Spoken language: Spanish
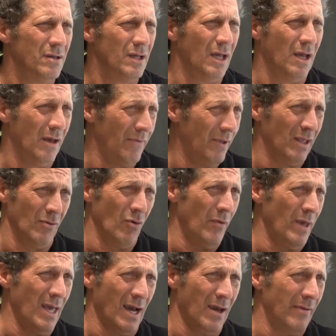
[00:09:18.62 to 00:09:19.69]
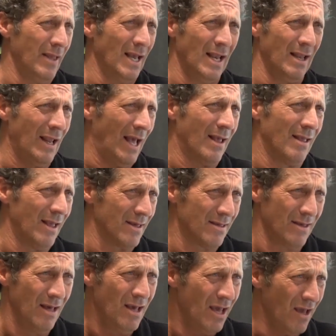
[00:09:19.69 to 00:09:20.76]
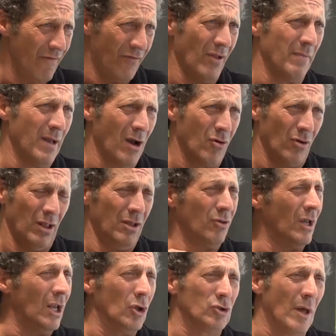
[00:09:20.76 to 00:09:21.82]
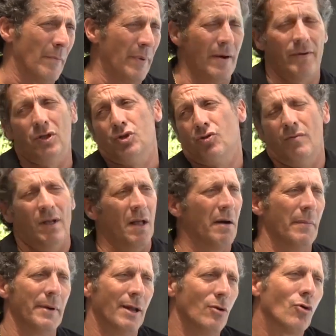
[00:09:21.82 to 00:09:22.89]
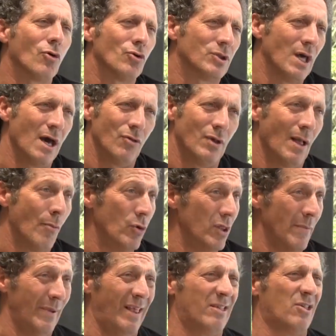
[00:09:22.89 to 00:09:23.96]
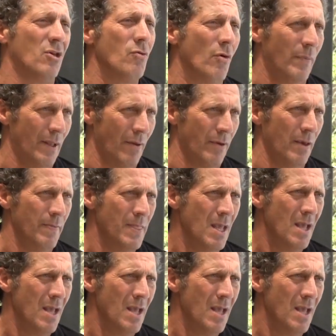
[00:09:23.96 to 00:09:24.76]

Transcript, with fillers: y que viste vos veías que venían las, enfermedades corriendo y que los tapaban y yo miraba para los costados, era muy depresivo para mí.